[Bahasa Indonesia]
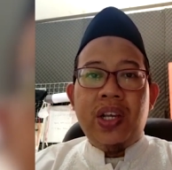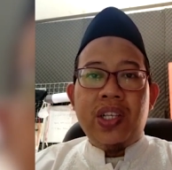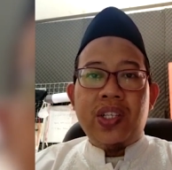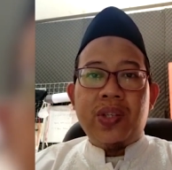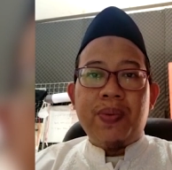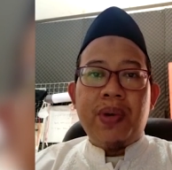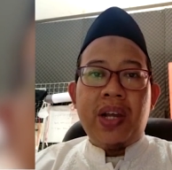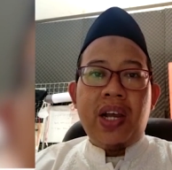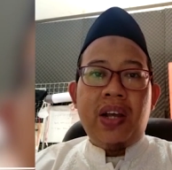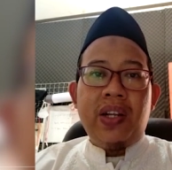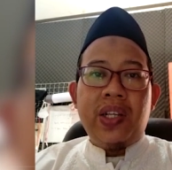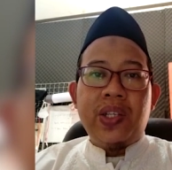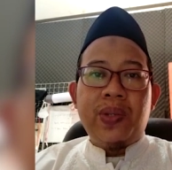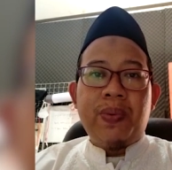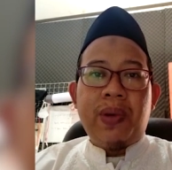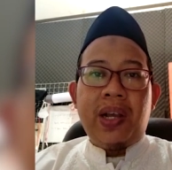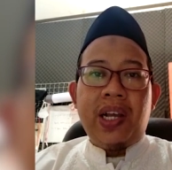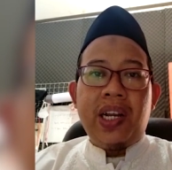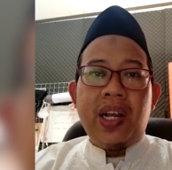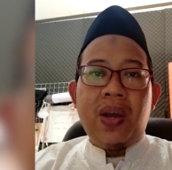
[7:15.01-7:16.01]
Semoga Allah
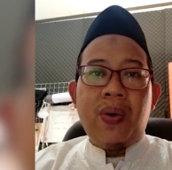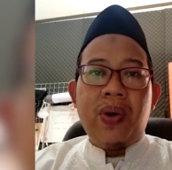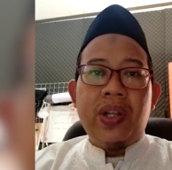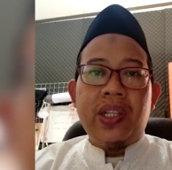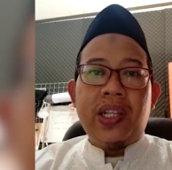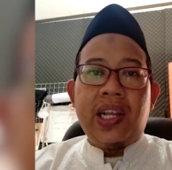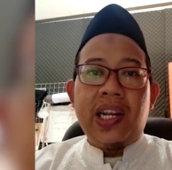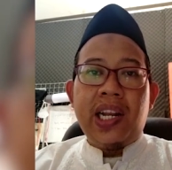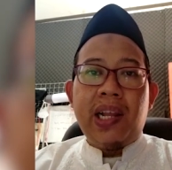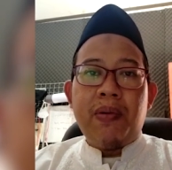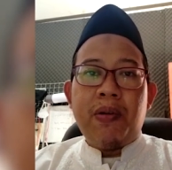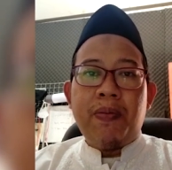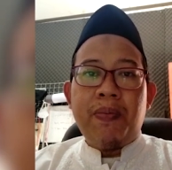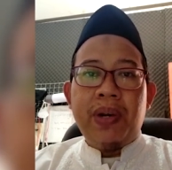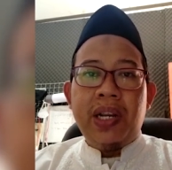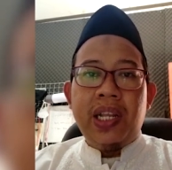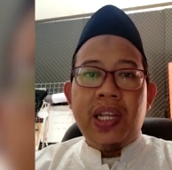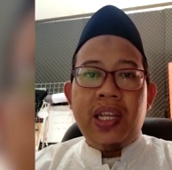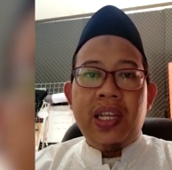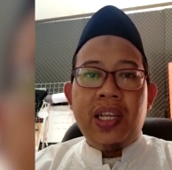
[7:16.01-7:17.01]
Subhanahu wa taala
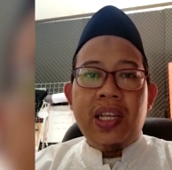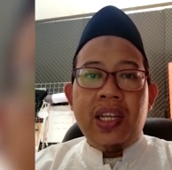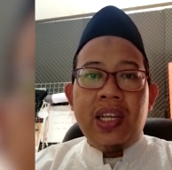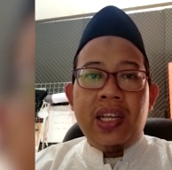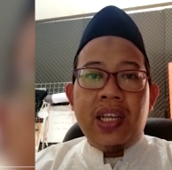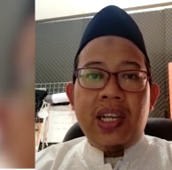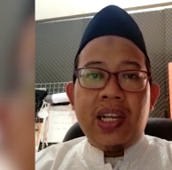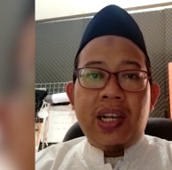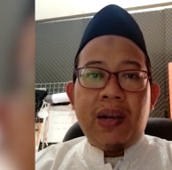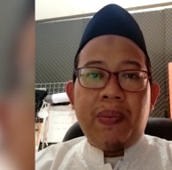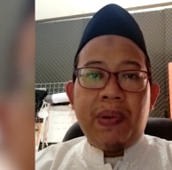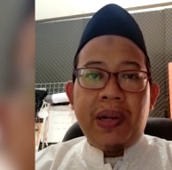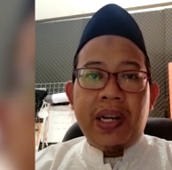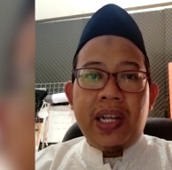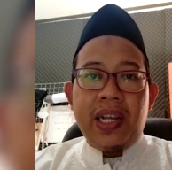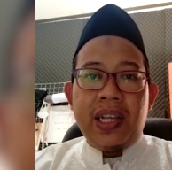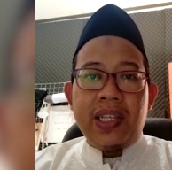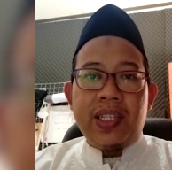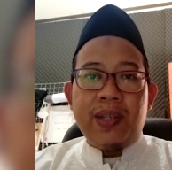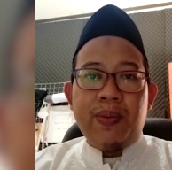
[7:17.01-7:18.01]
memberi
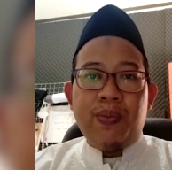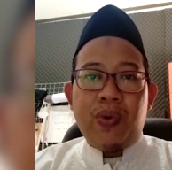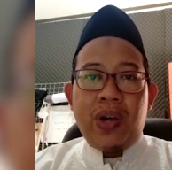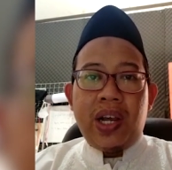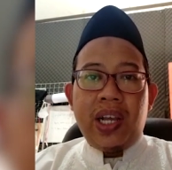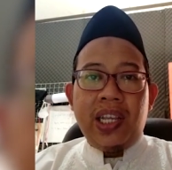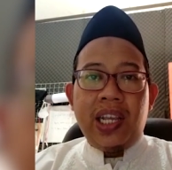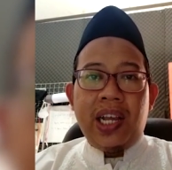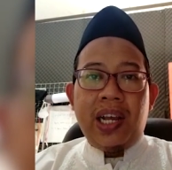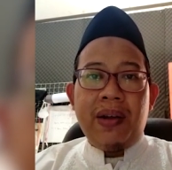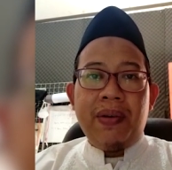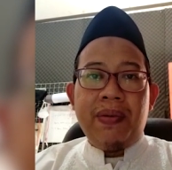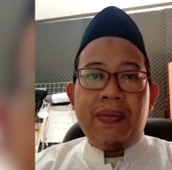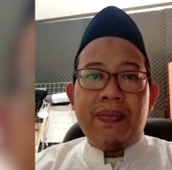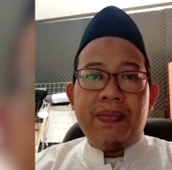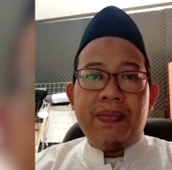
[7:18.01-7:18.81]
kepada semua yang